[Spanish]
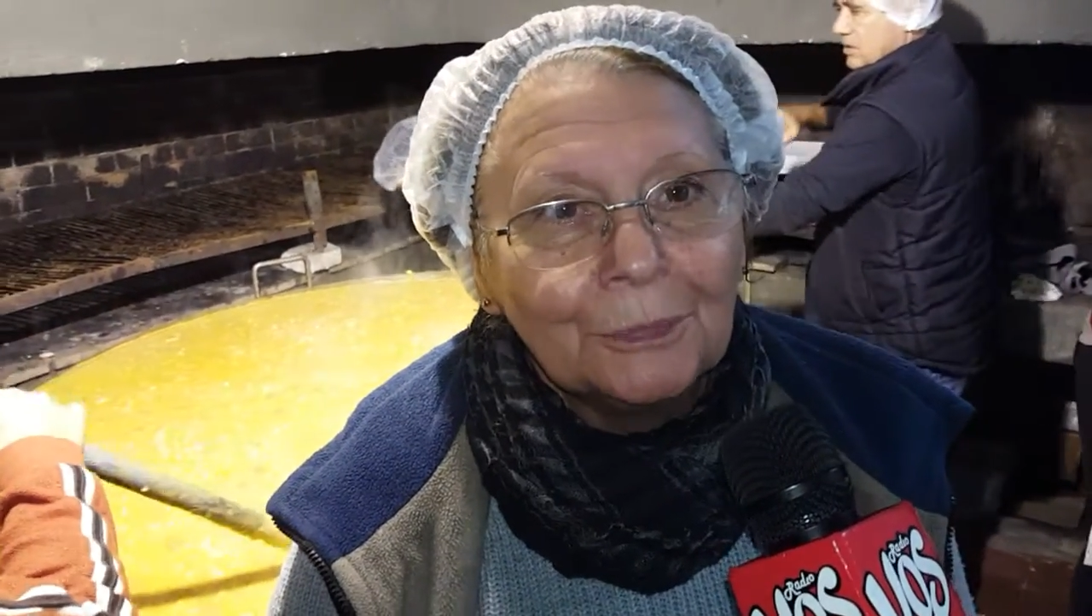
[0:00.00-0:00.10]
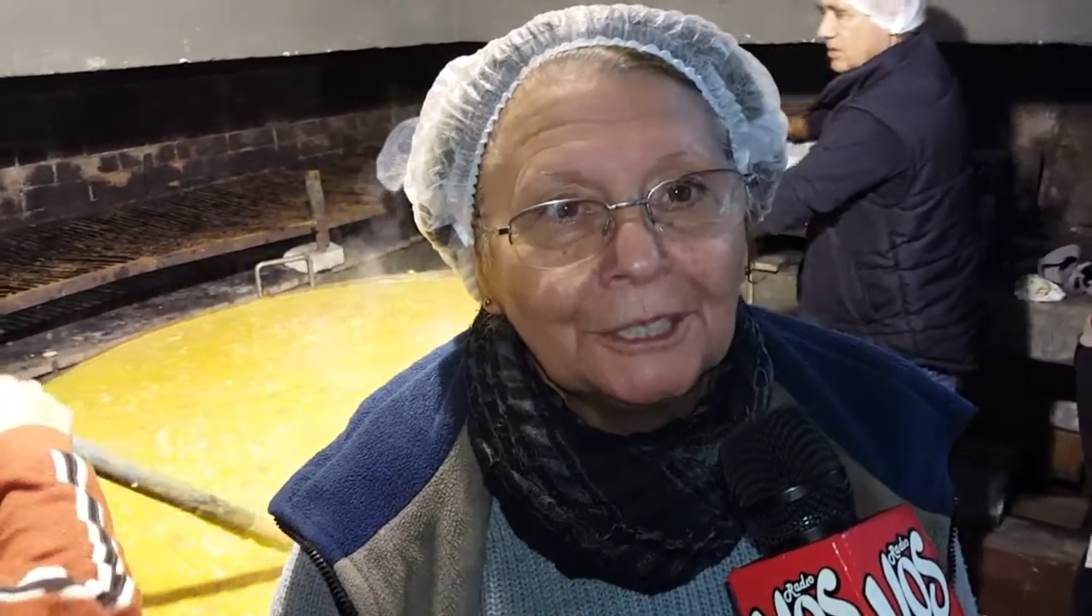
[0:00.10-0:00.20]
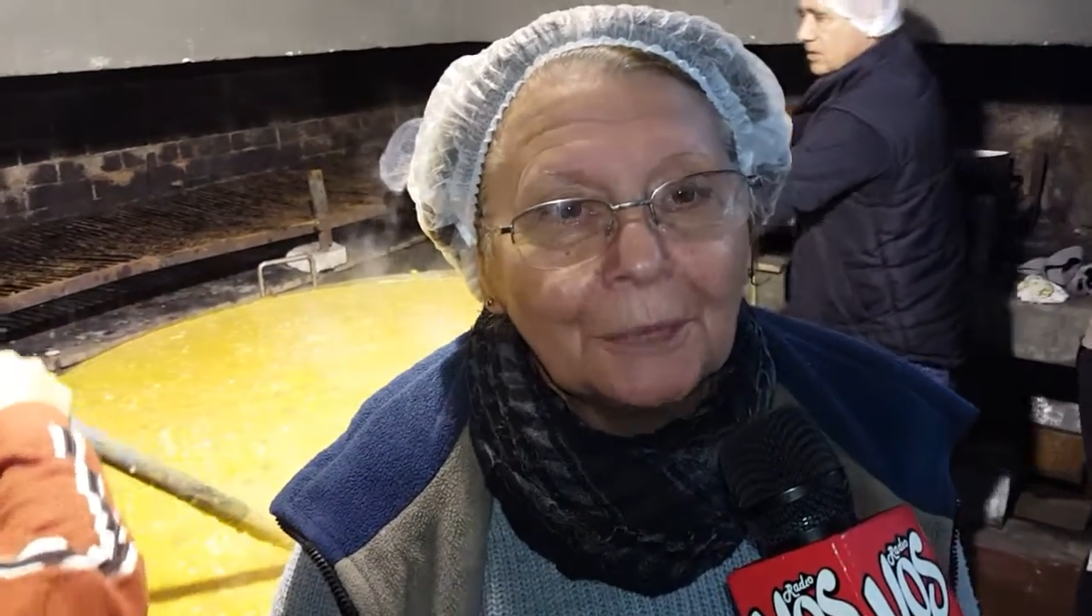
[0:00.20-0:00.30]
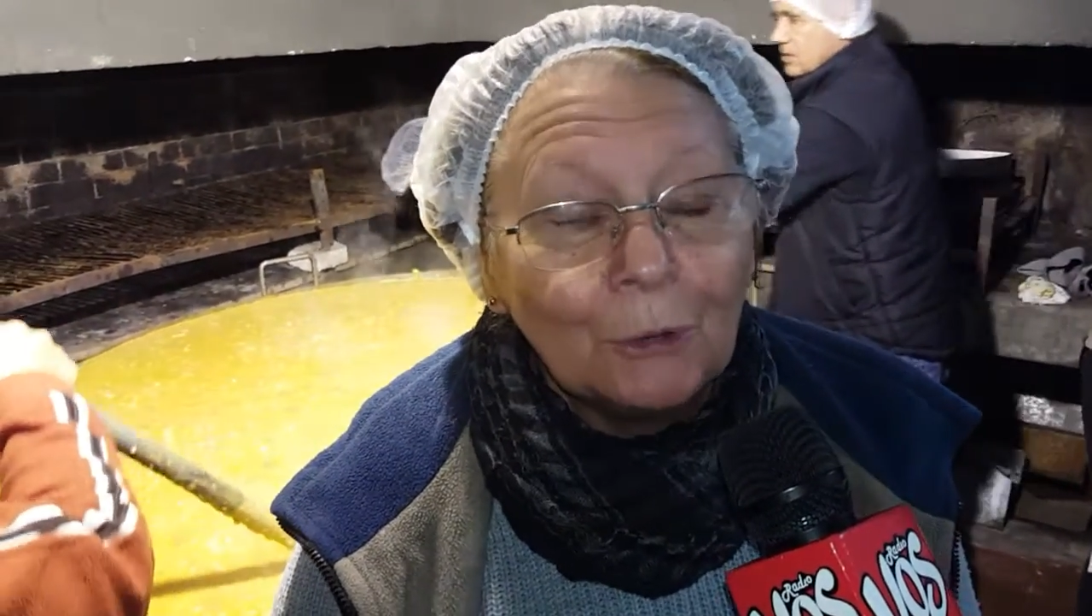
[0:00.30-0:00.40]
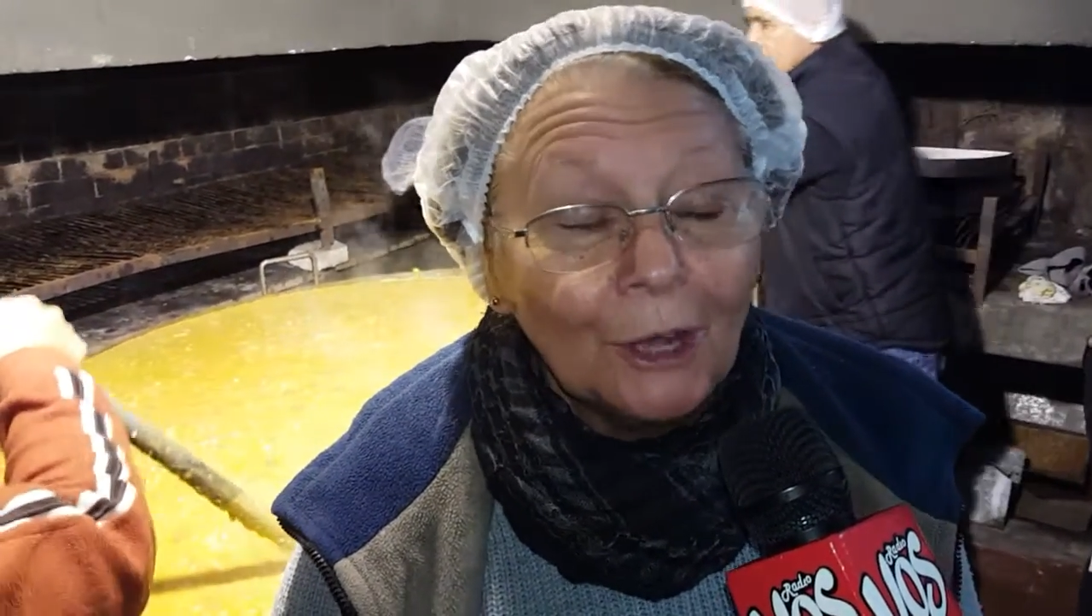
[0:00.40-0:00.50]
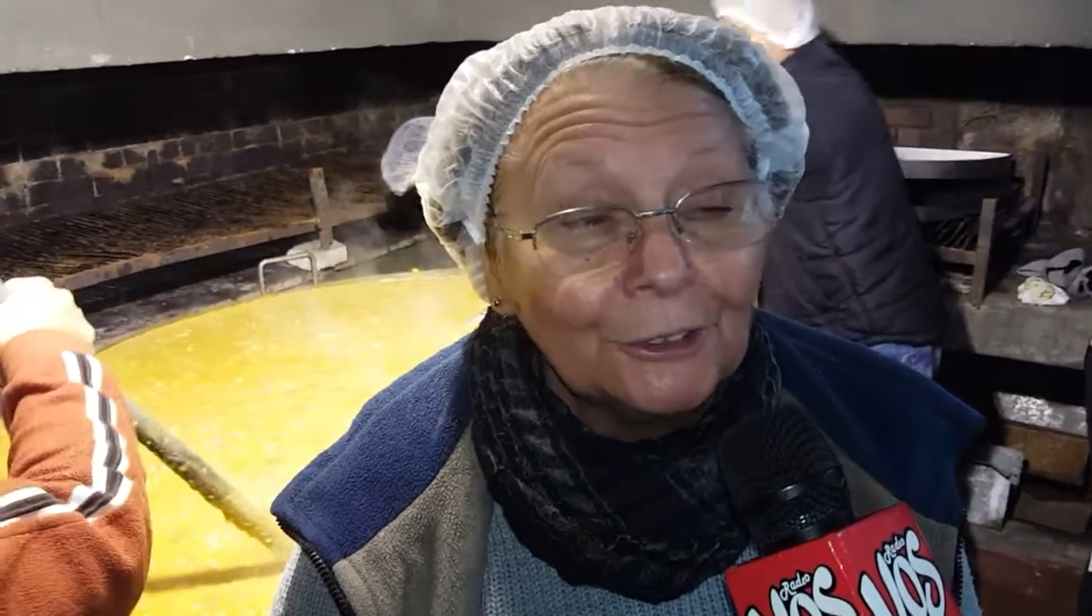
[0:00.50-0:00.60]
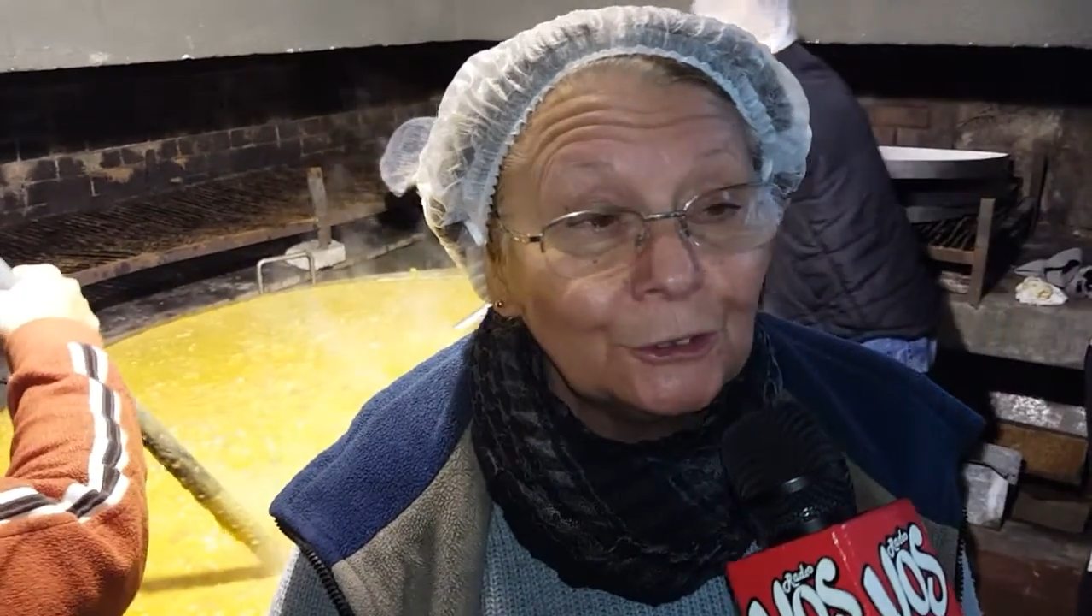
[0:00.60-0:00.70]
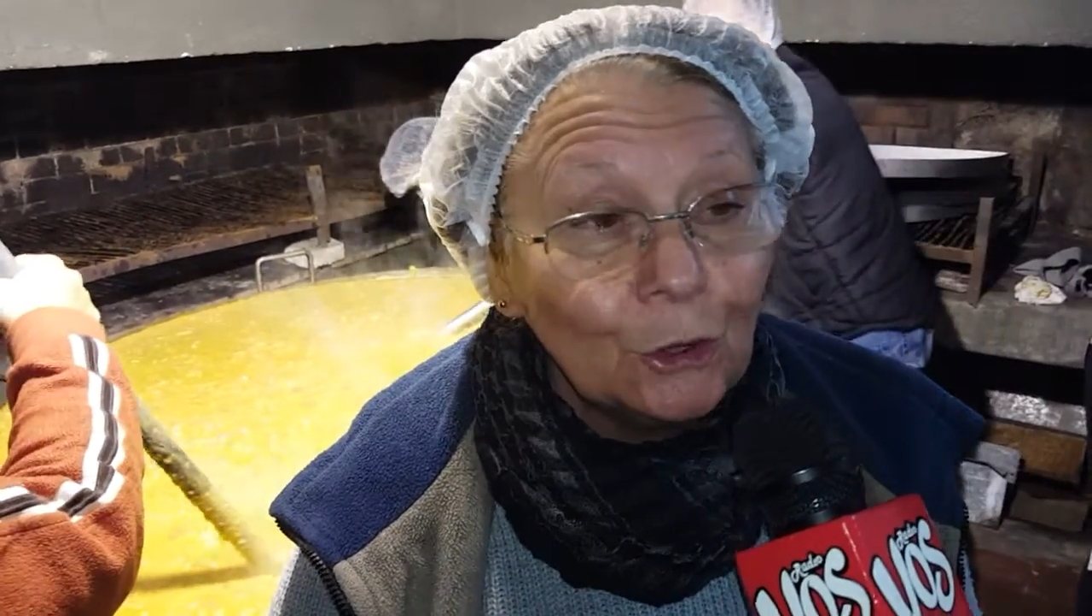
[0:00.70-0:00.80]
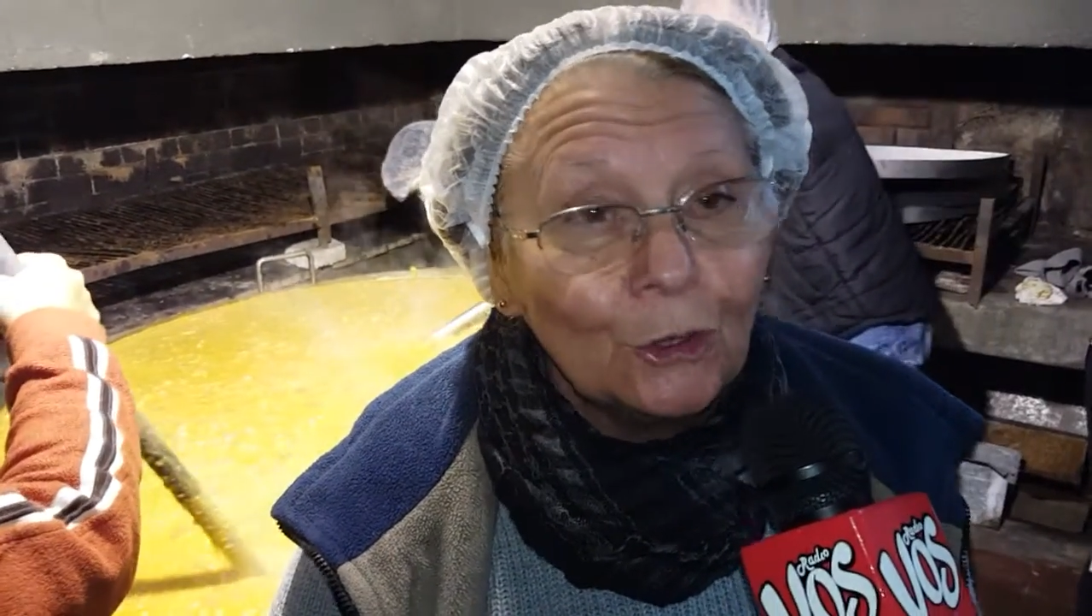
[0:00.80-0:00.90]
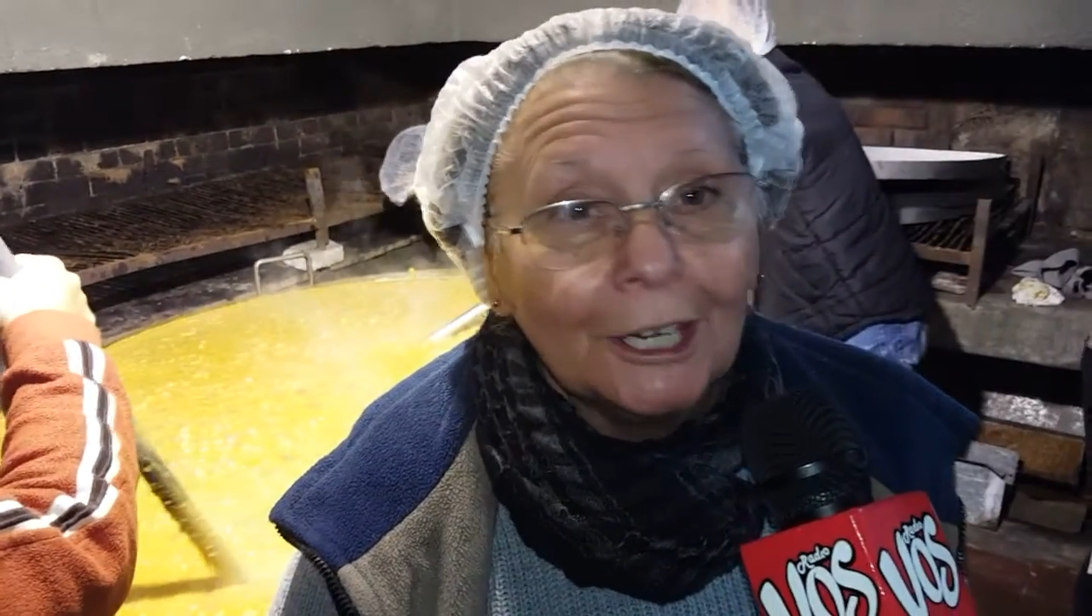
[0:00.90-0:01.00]
invitamos a
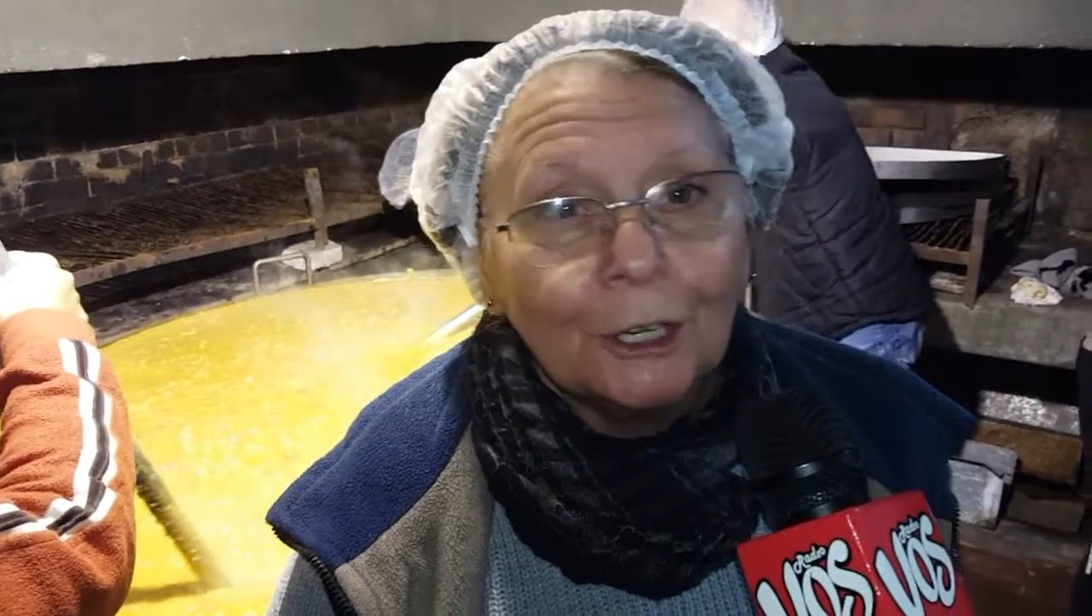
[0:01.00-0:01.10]
toda